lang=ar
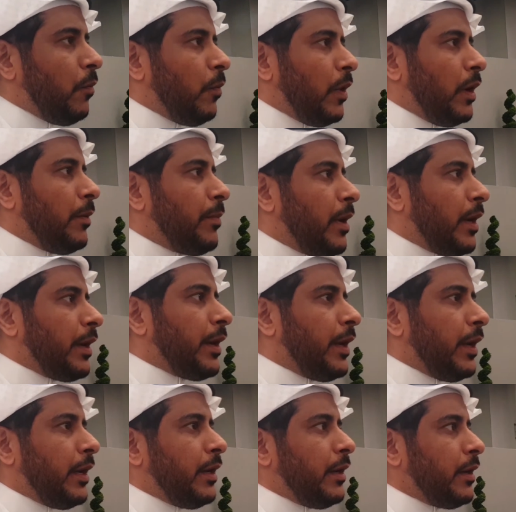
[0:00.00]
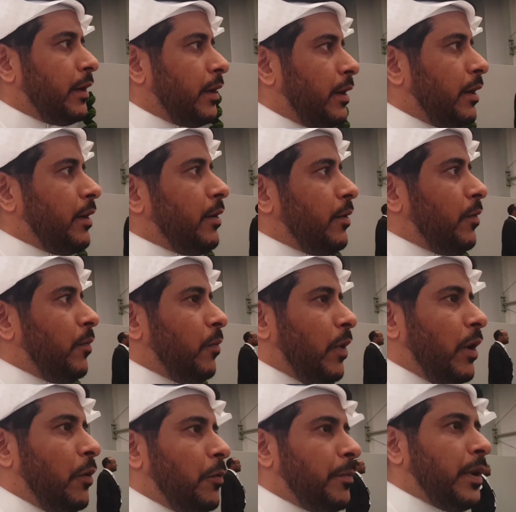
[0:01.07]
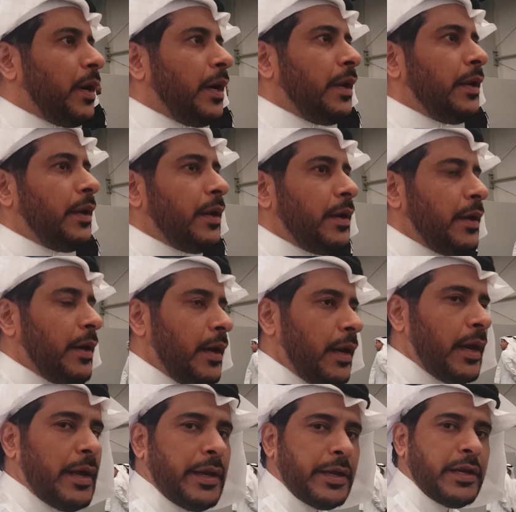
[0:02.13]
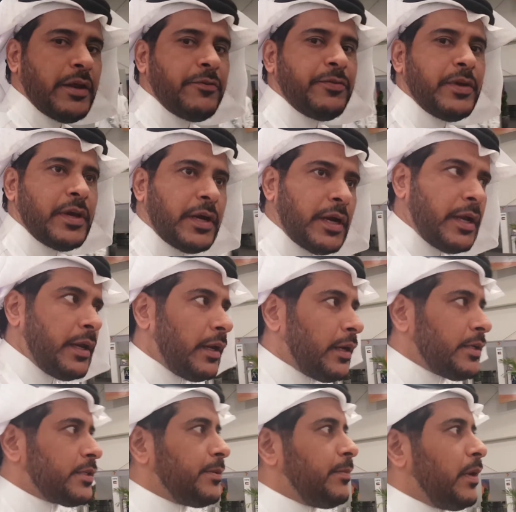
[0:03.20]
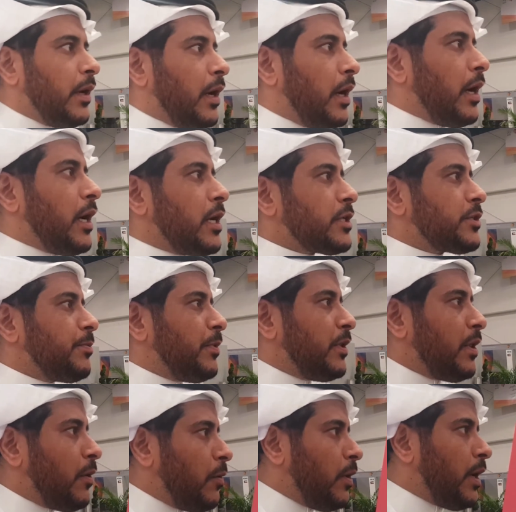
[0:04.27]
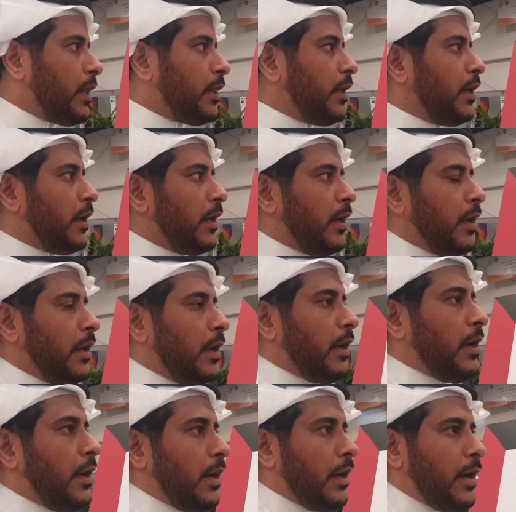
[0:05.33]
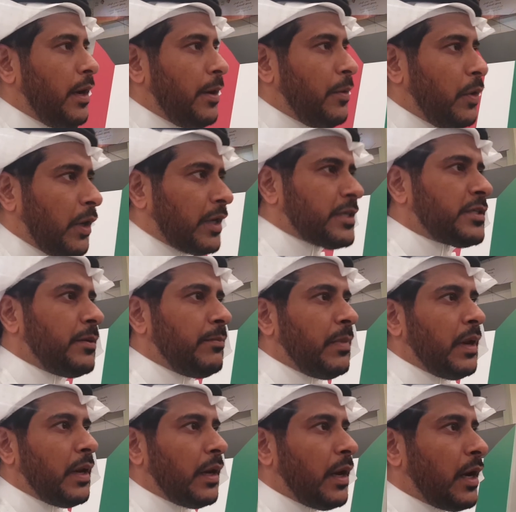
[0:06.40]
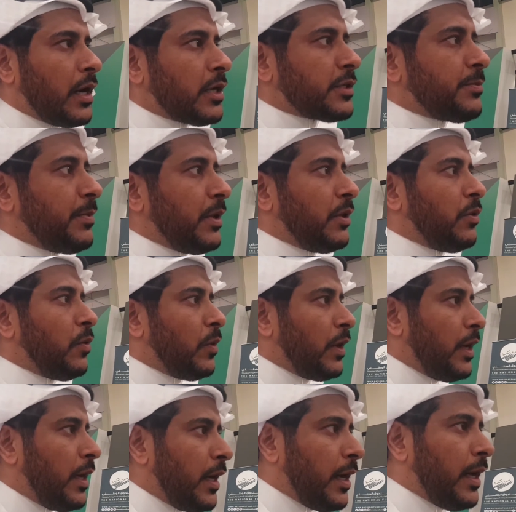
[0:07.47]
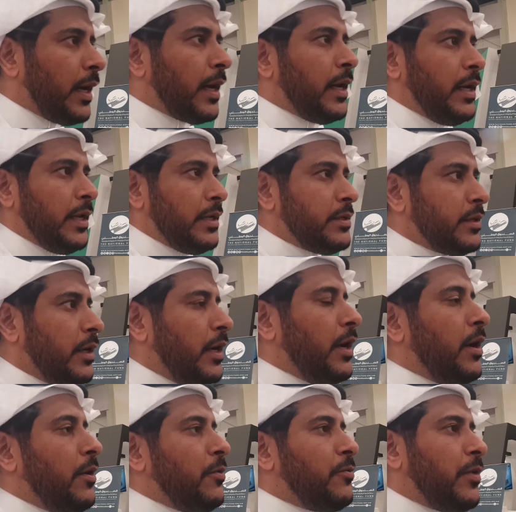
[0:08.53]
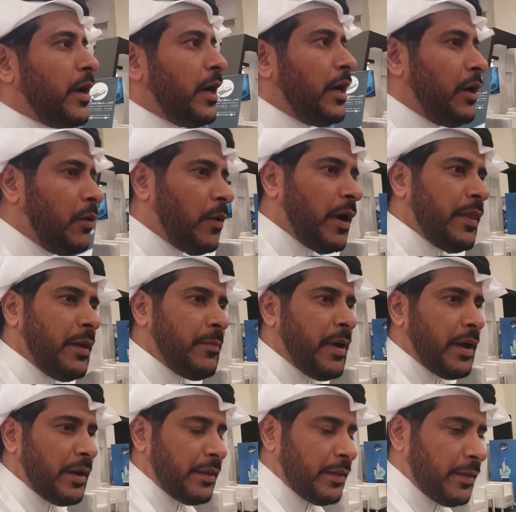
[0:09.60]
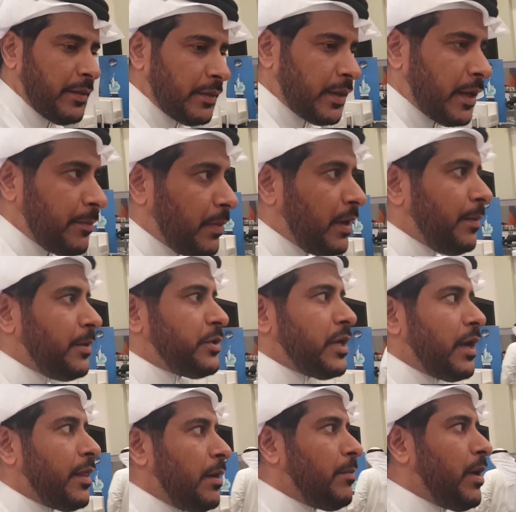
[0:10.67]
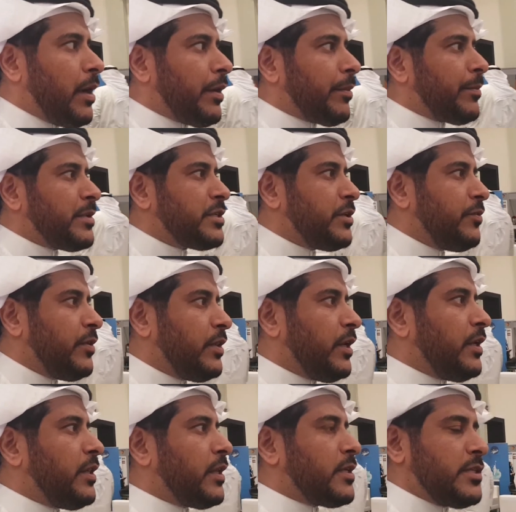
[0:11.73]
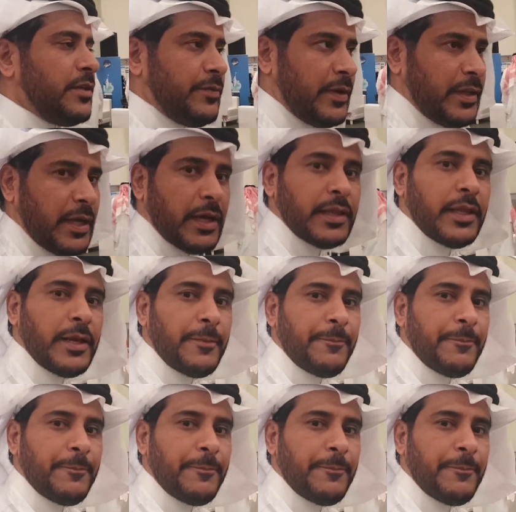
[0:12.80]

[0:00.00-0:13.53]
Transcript: والبحرين وعمان الآن حنا في القسم الخاص بدولة أو آه، القسم الخاص بدول الخليج فحلو هذا المعرض طيب اللي بيجي هذا المعرض بيستفيد عدة استفادات